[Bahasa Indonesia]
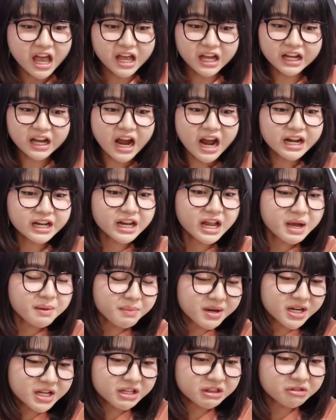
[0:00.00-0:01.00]
eh karena
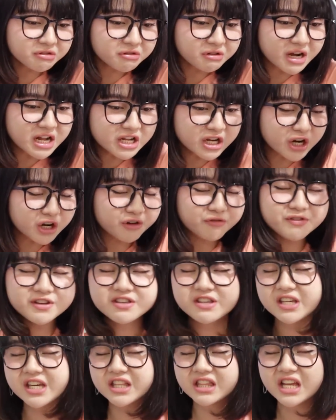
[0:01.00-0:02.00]
menentukan kalau
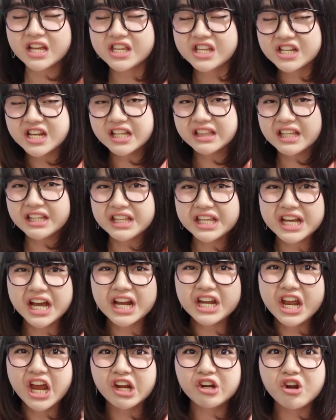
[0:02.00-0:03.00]
fisik kita jelek nanti
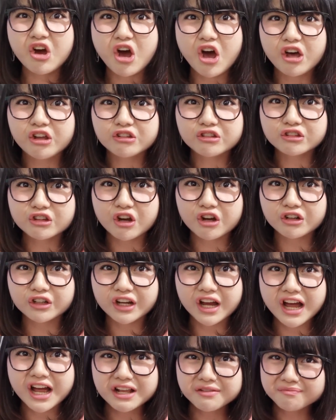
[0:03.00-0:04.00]
gak ada yang nonton
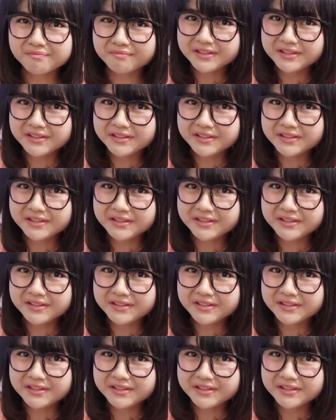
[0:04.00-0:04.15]
kan